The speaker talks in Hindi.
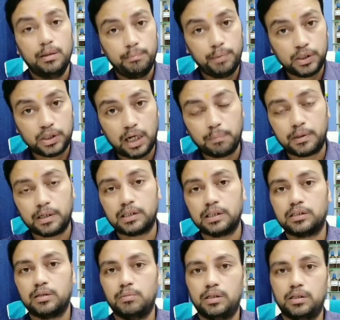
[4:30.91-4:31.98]
पेशाब करते
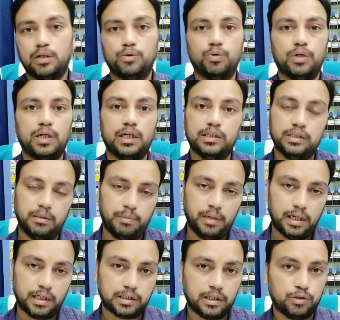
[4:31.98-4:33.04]
समय दर्द होना ये भी
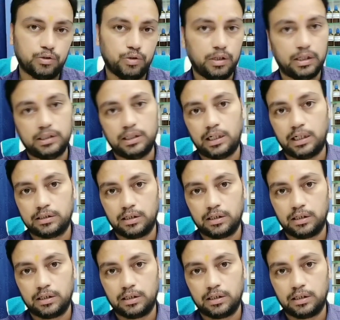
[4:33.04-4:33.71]
लक्षण जो है नजर आ